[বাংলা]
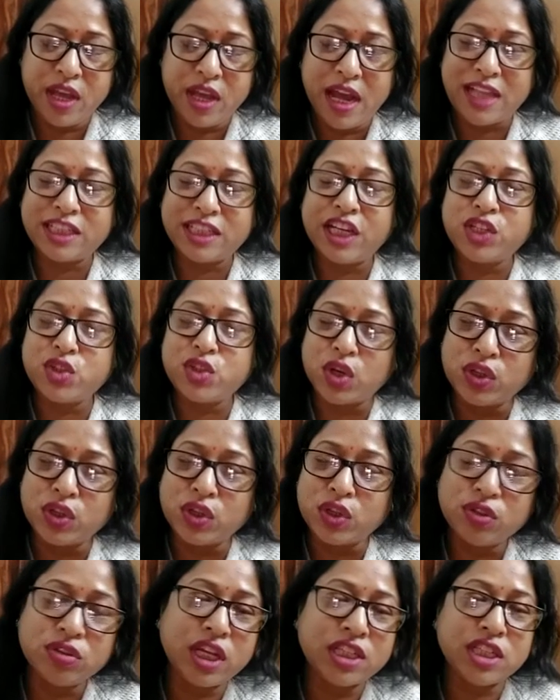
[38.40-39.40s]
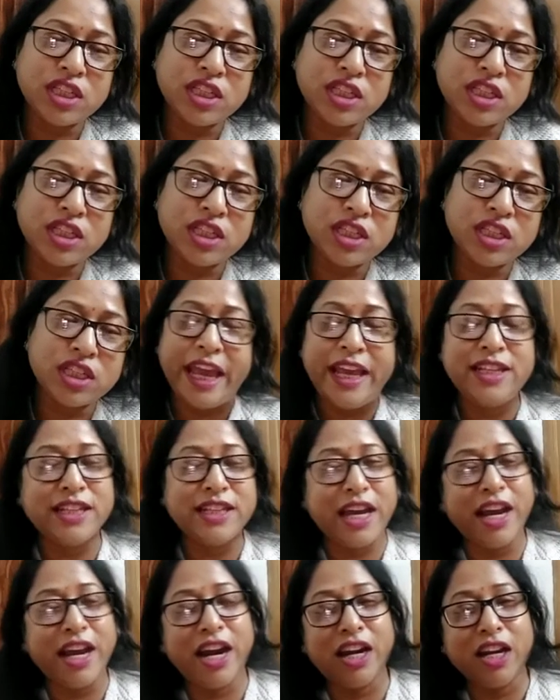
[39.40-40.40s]
আজকে চন্দনদা ছাড়া এই
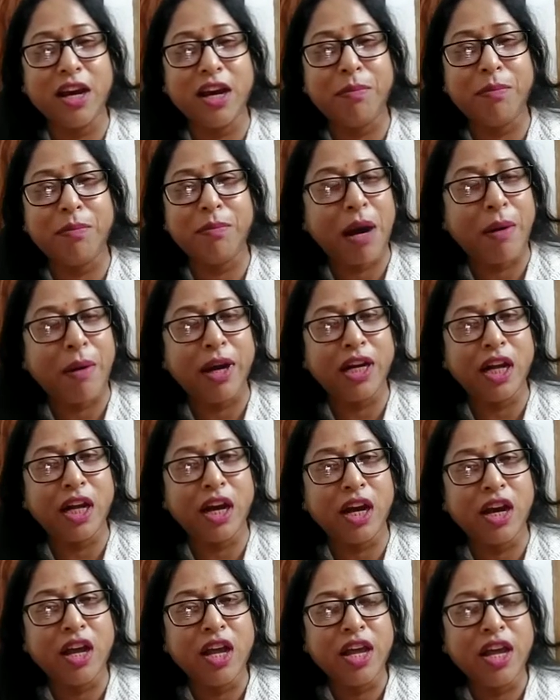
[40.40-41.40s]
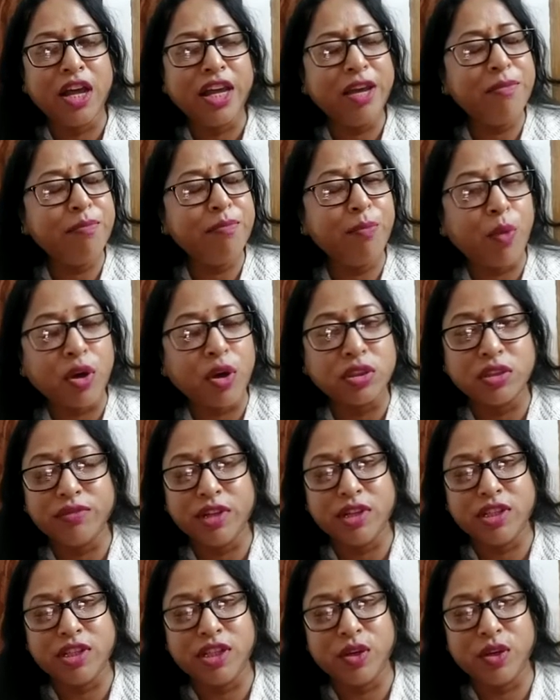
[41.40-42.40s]
জায়গাটা পাওয়াটা
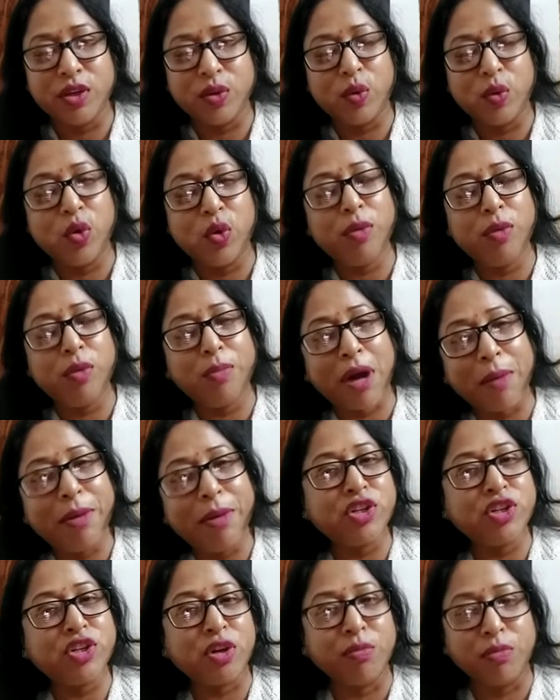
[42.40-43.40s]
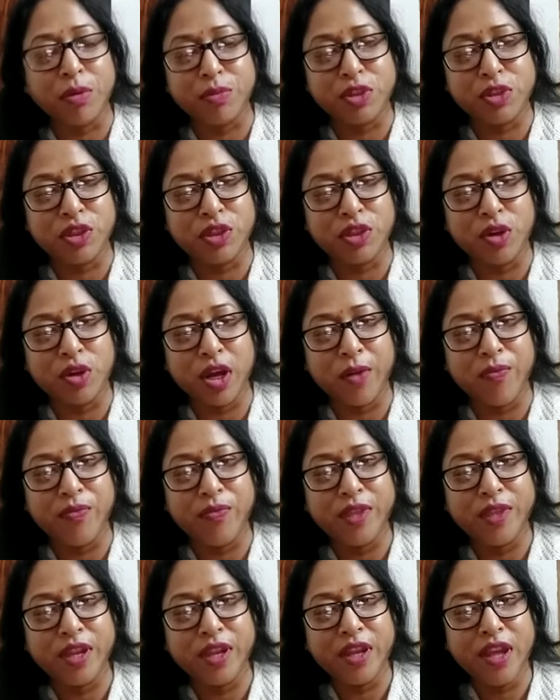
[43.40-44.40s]
ইম্পসিবল ছিল কোনোভাবেই সম্ভব ছিল না
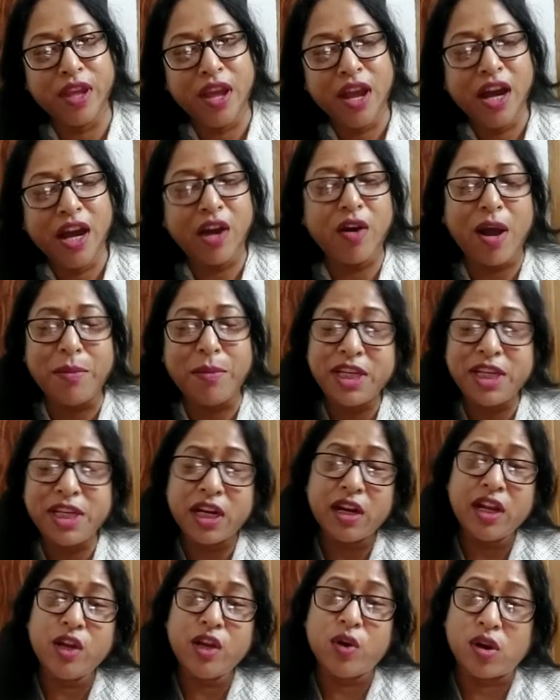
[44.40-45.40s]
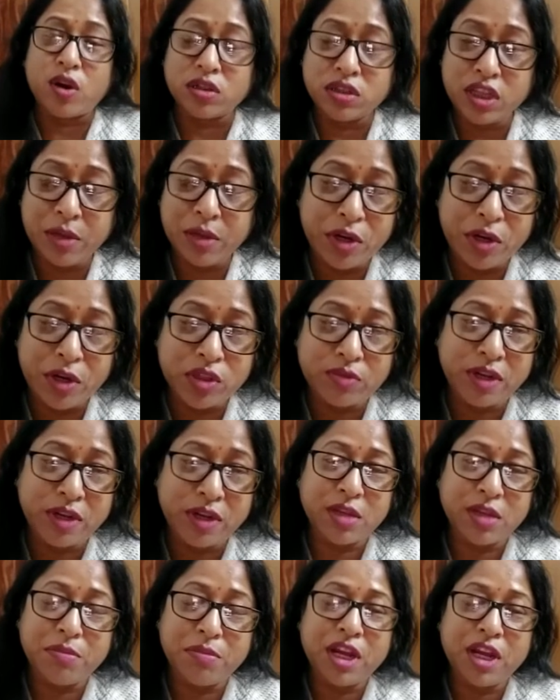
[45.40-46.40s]
কারণ আমি যেখানে ঘর থেকে বেরোতে
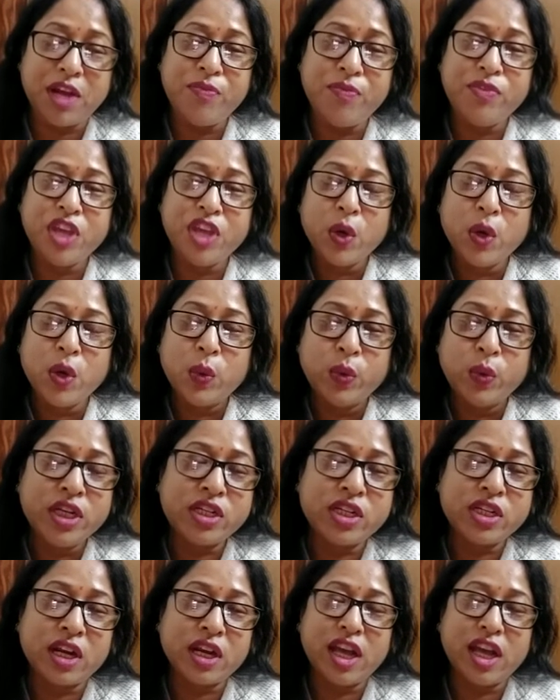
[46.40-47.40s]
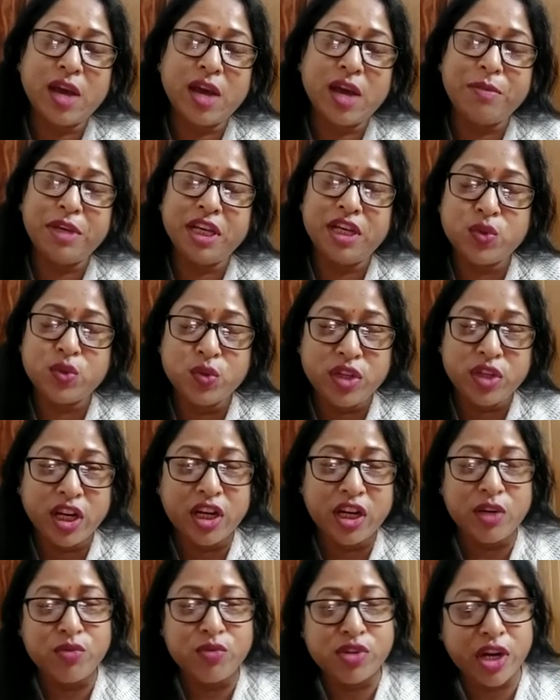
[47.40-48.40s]
পারতাম না উনিশ সালে আমি চুটিয়ে
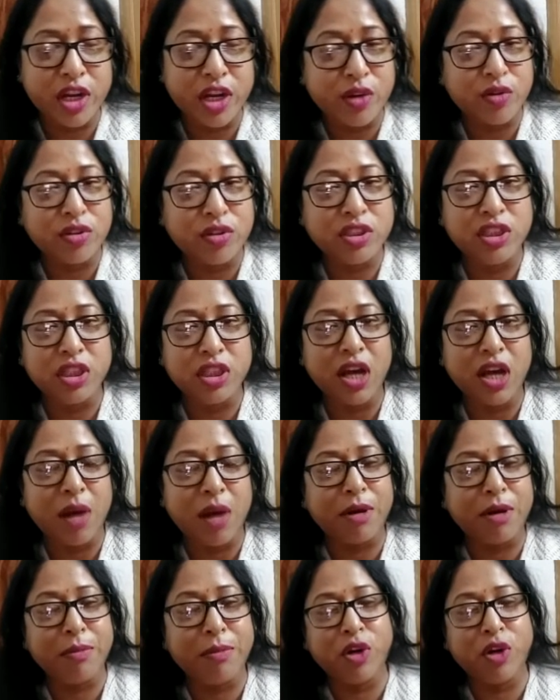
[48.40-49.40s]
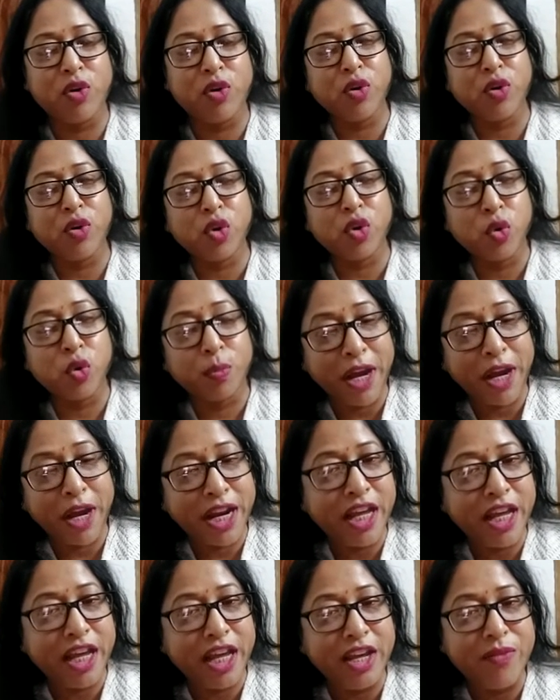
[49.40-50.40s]
টিউশনে করছি আমার বেরোনোর কোনো উপায়
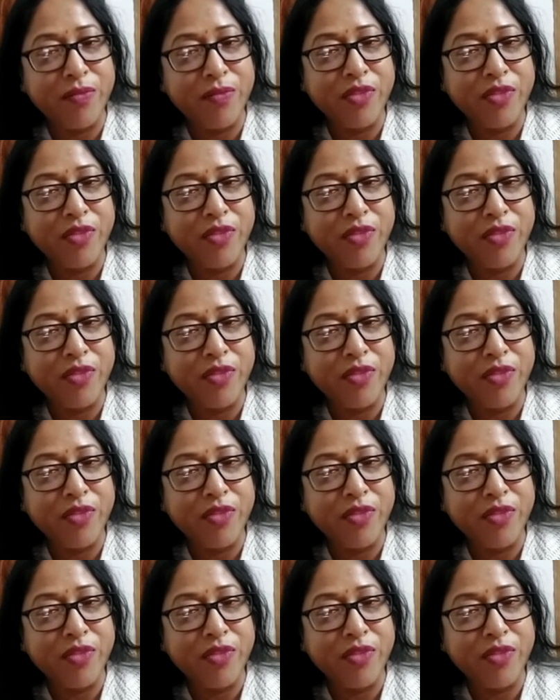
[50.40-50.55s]
নেই